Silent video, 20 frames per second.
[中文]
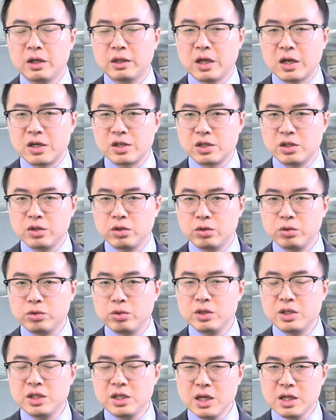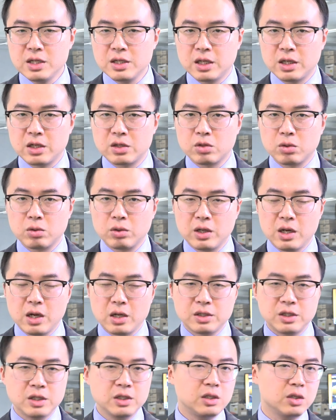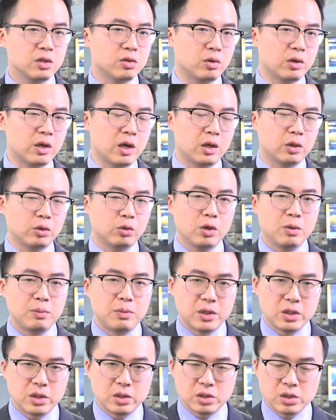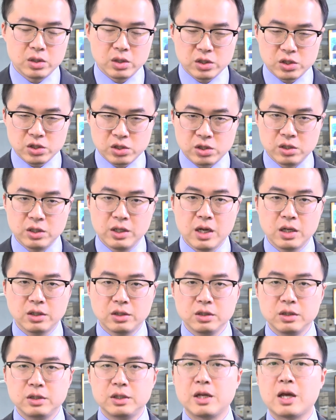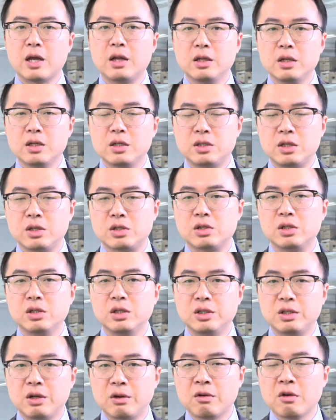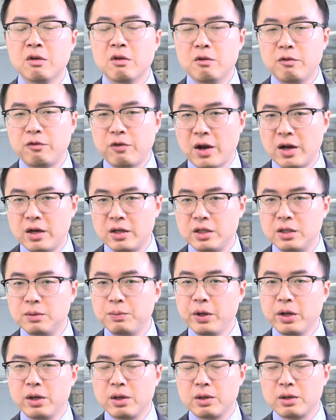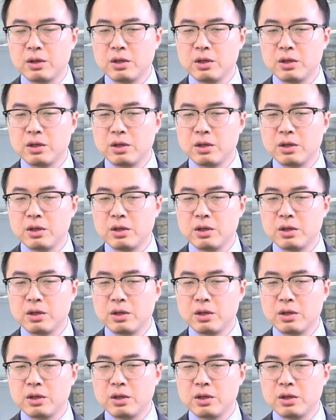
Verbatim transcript: 但是由于现在的总量经济总量对比十年之前其实已经翻了一倍，